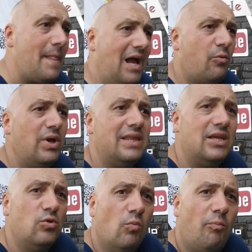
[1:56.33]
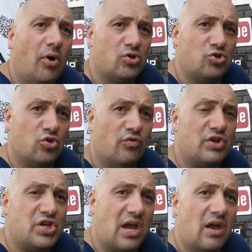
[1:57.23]
E quindi in un posto
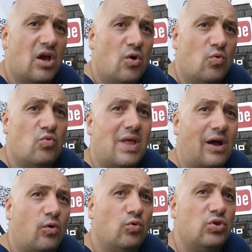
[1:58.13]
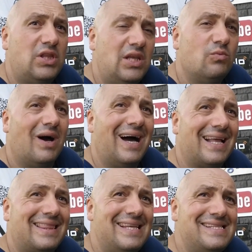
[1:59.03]
dove c'è una continua
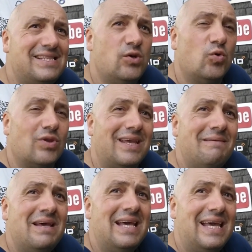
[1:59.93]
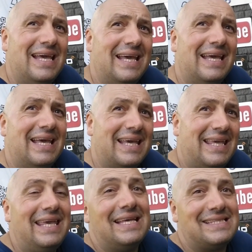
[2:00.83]
attenzione, e eh,
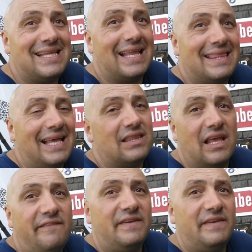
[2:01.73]
chi sta attento ai